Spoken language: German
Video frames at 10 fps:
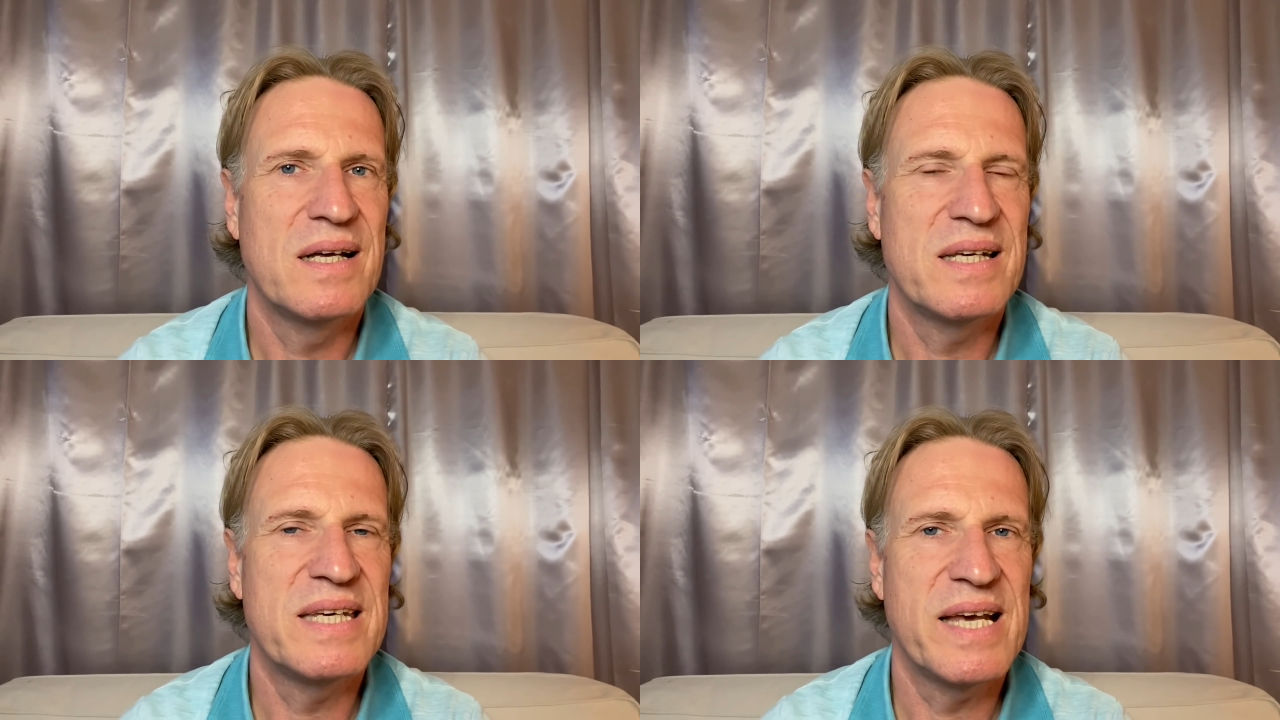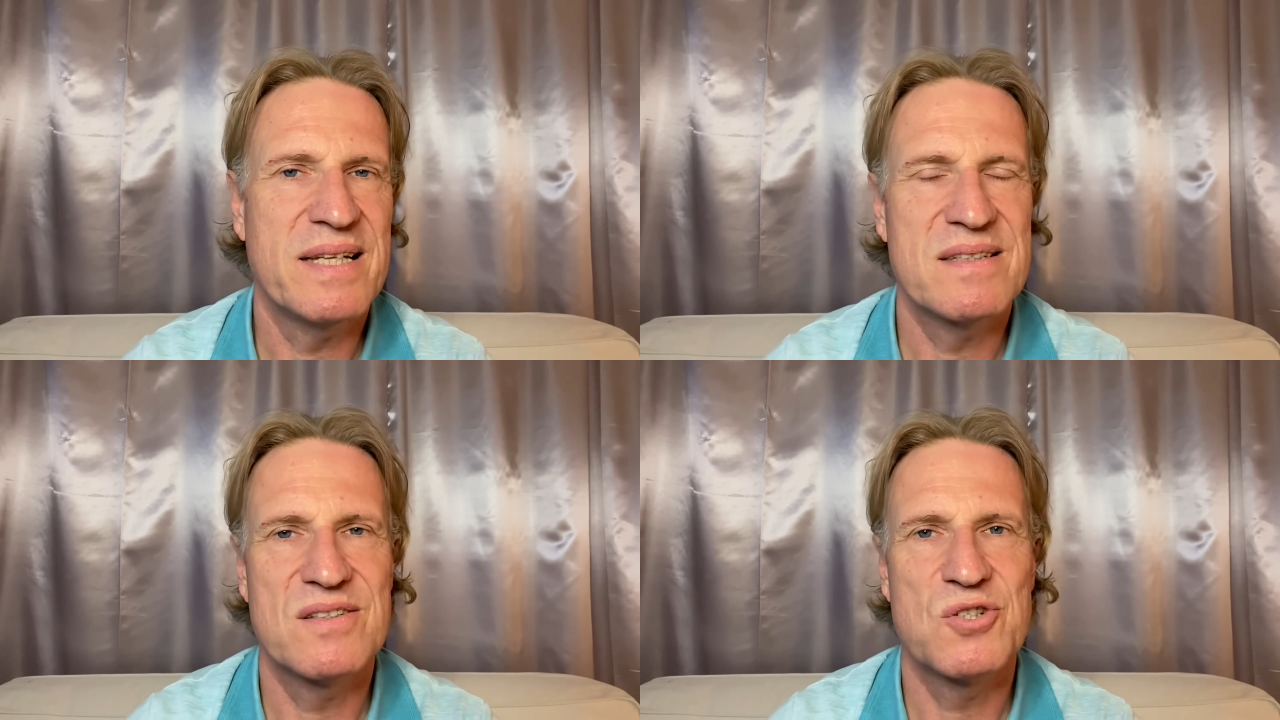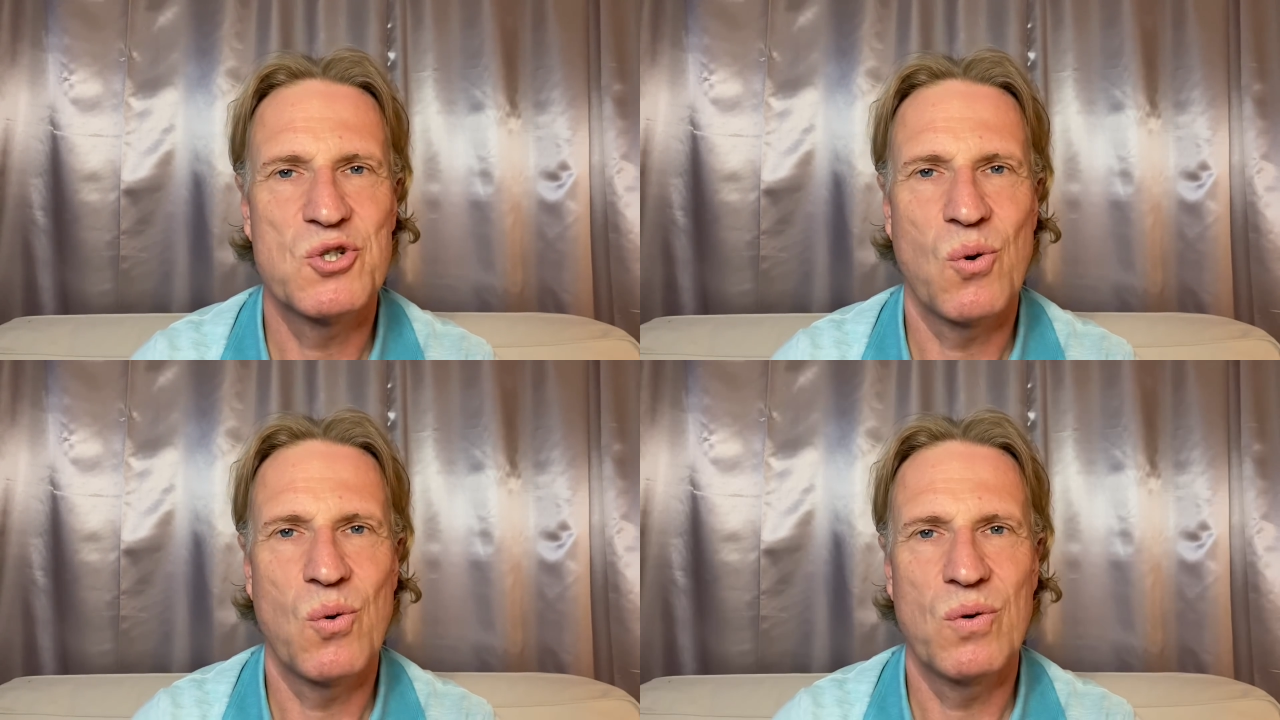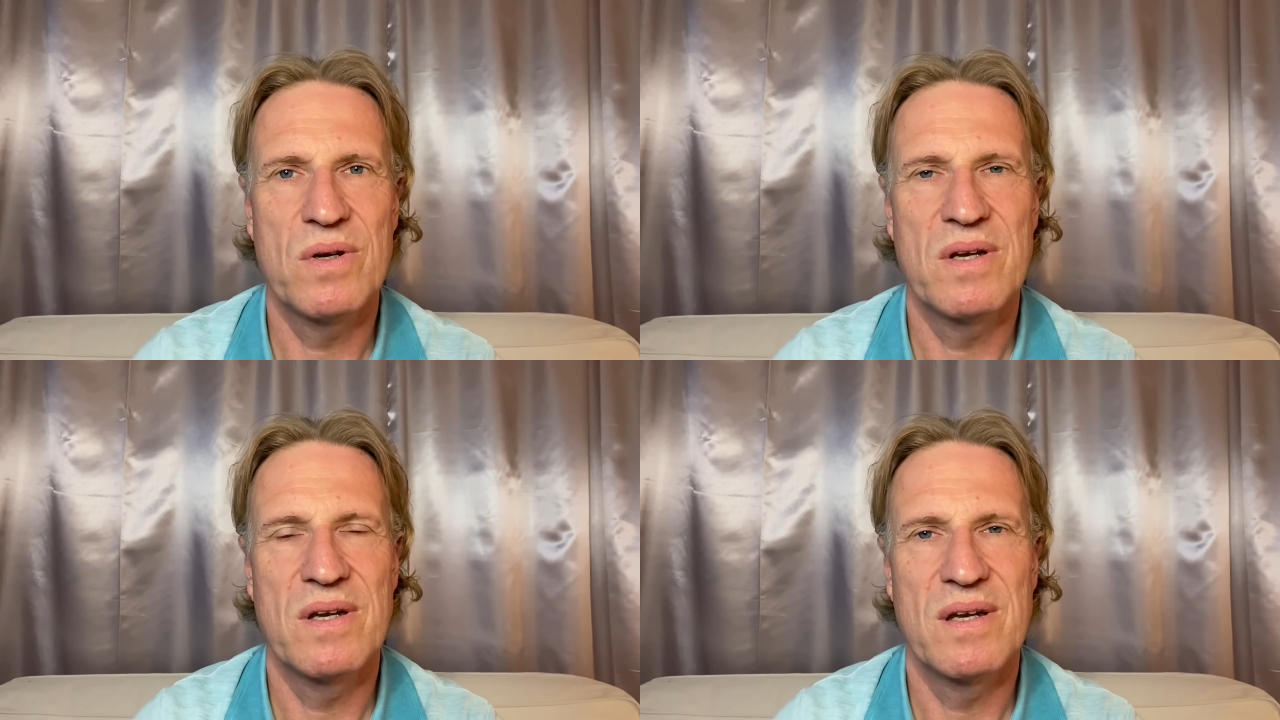jetzt
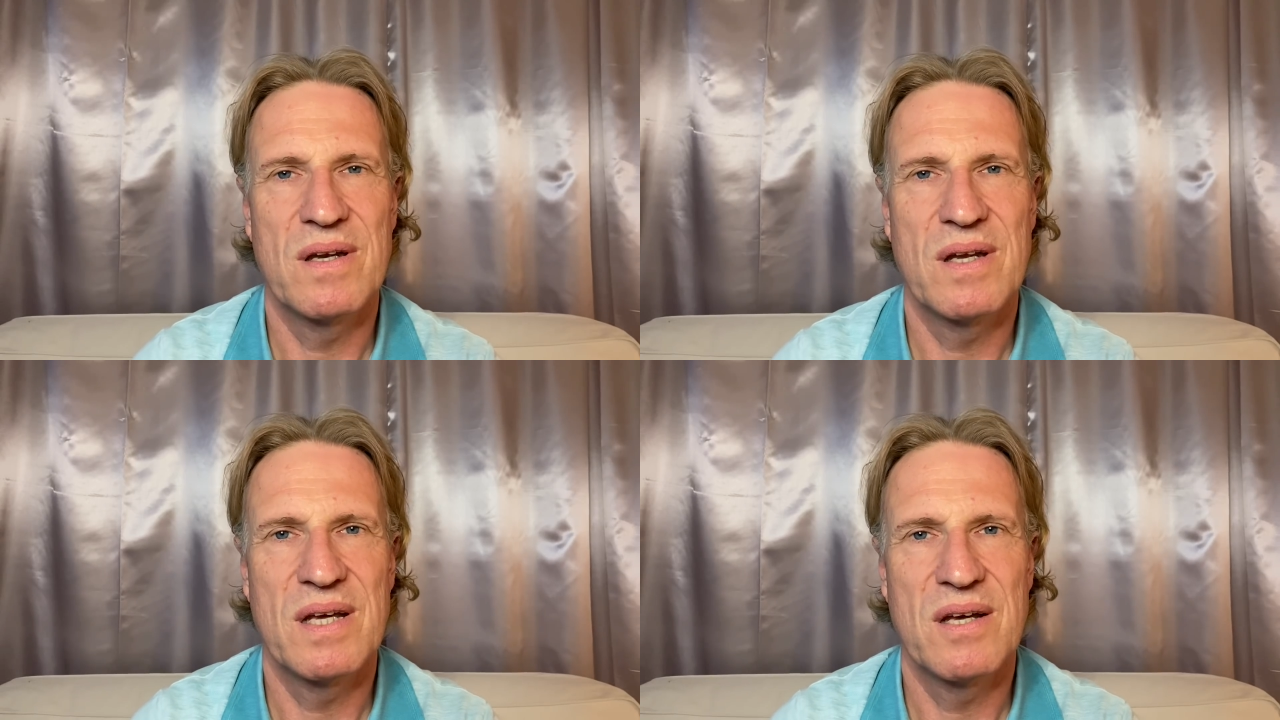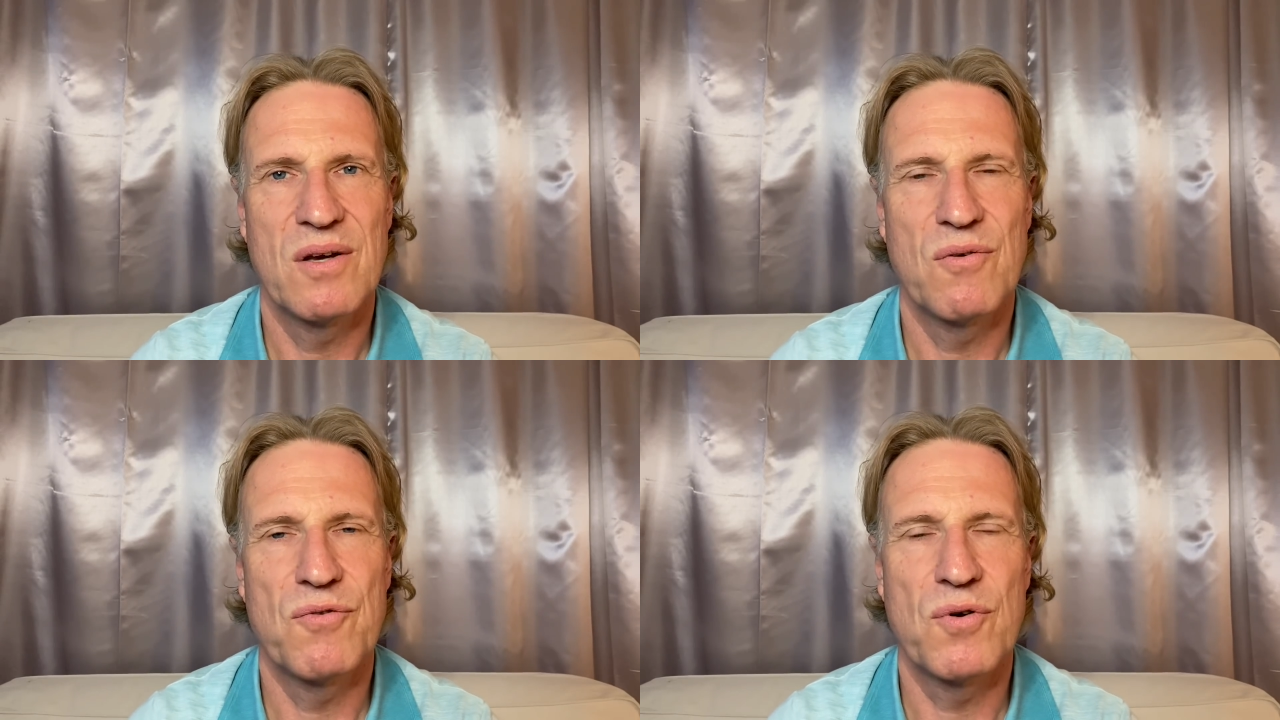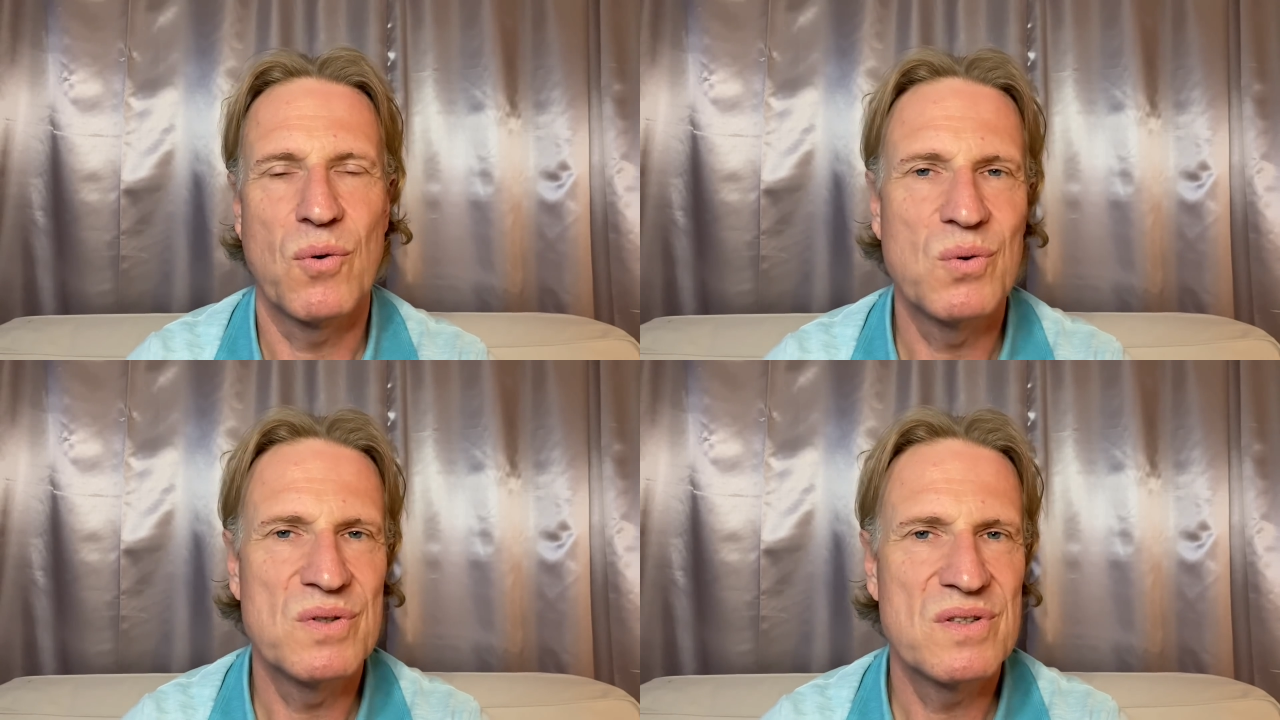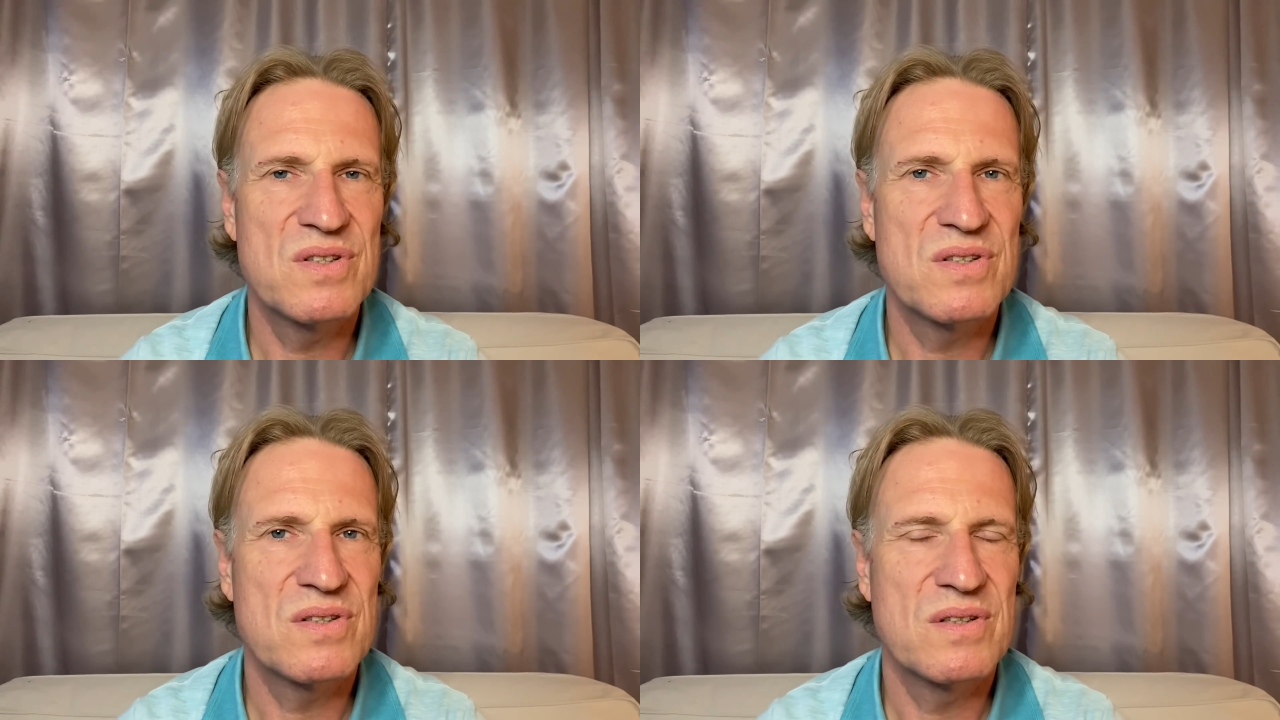schon für
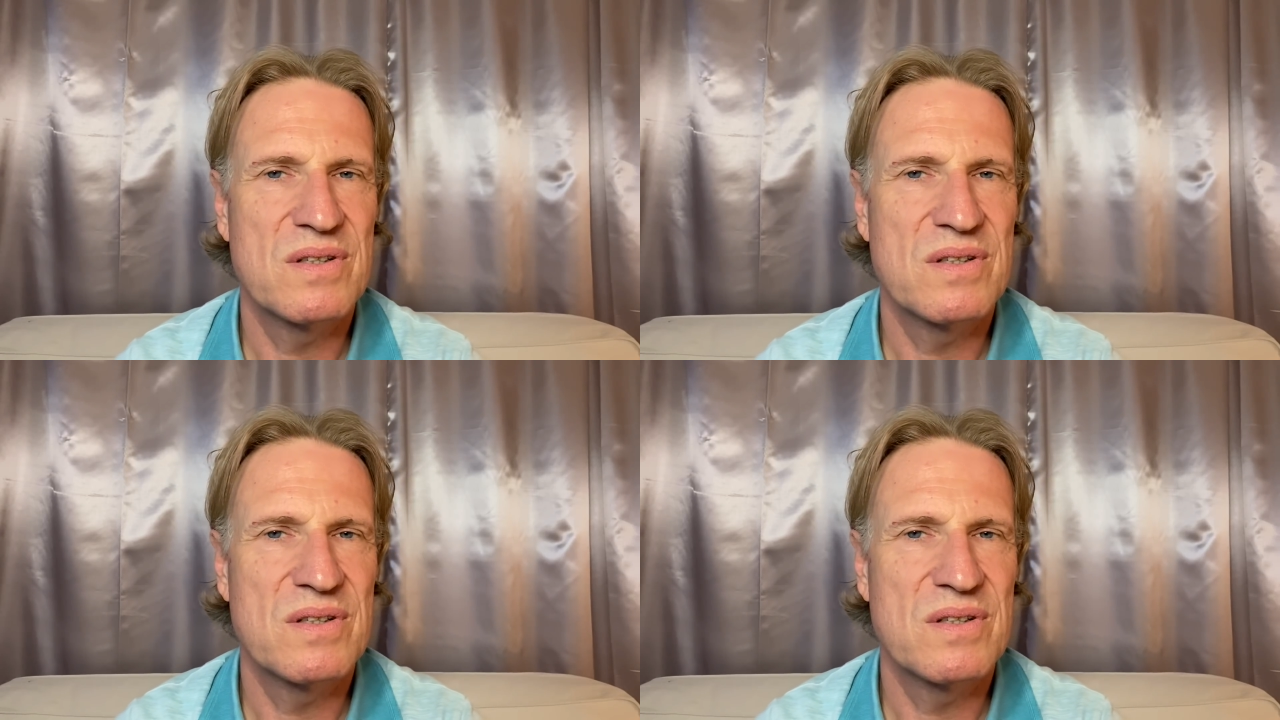uns